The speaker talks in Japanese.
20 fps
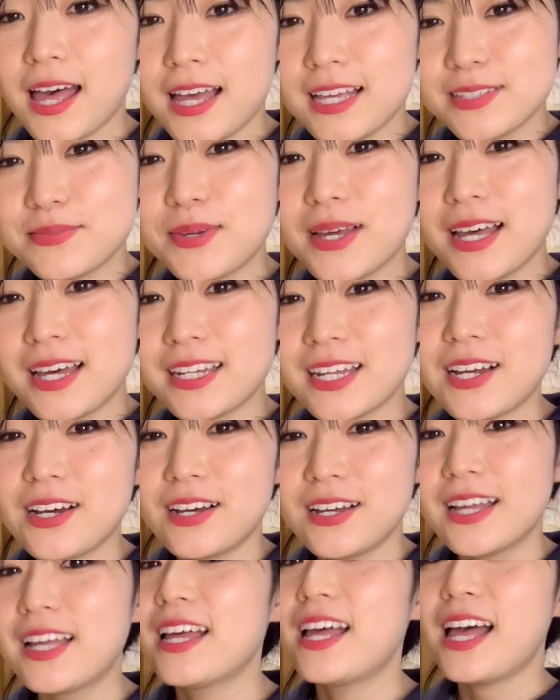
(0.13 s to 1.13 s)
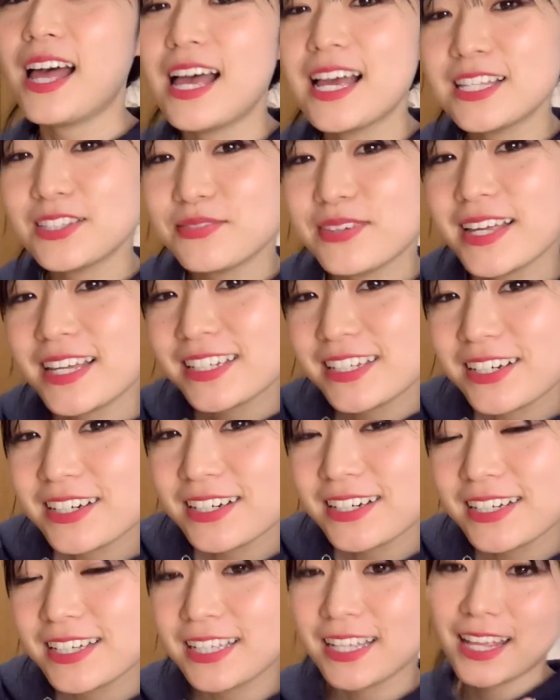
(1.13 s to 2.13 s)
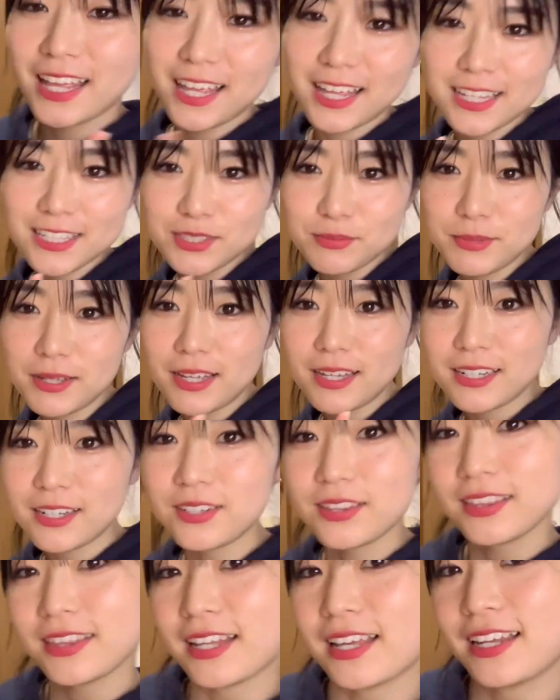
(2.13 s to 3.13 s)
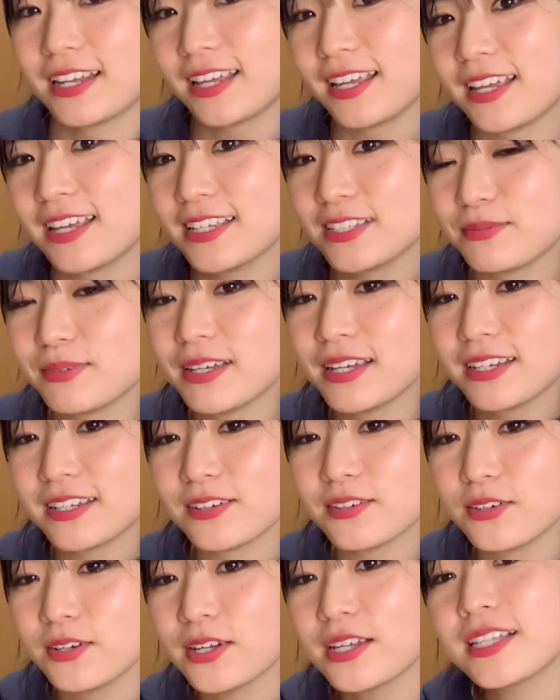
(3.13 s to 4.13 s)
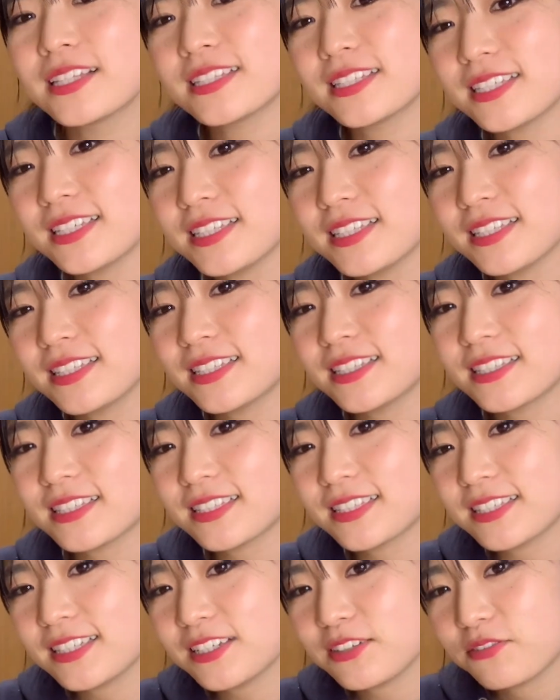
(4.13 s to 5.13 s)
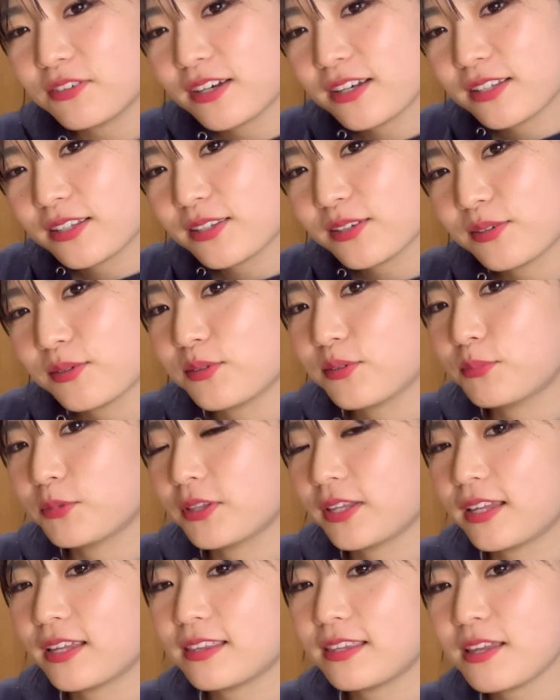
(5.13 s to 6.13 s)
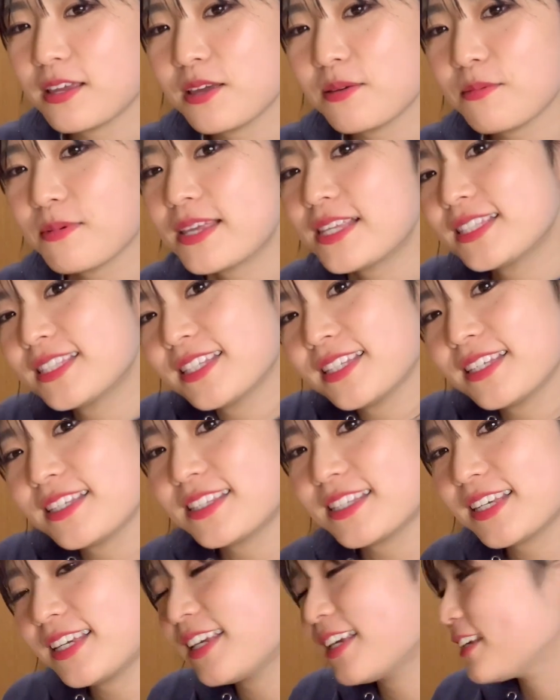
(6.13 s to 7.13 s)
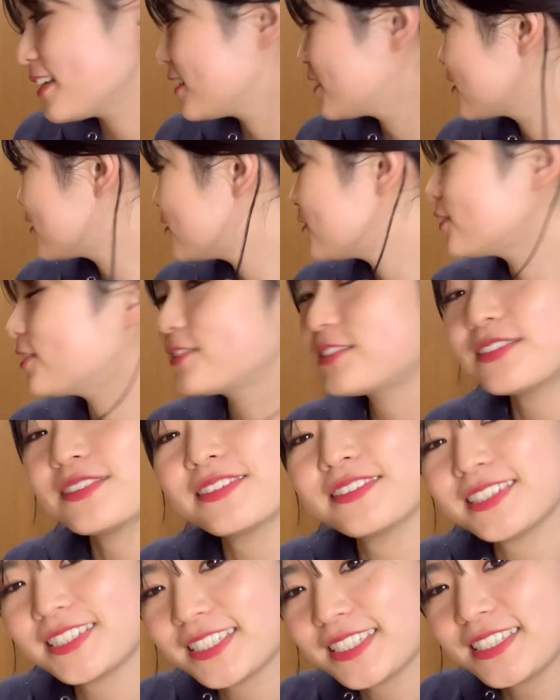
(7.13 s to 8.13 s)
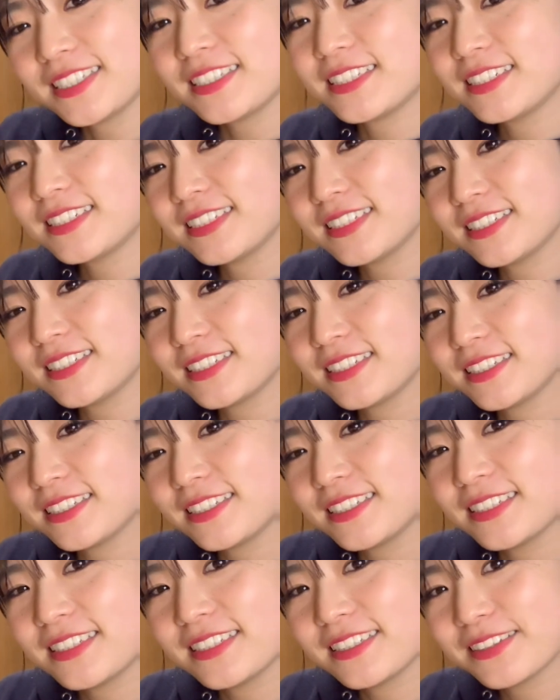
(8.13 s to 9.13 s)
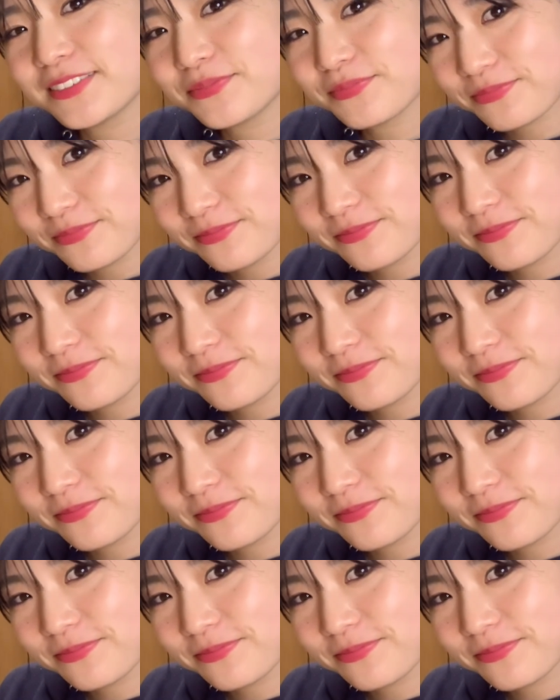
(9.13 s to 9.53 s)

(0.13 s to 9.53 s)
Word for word: 始まるよ、始まるよ、始まるよ、たら始まるよ。ちっちは今日も寝てます。ジンコロリン。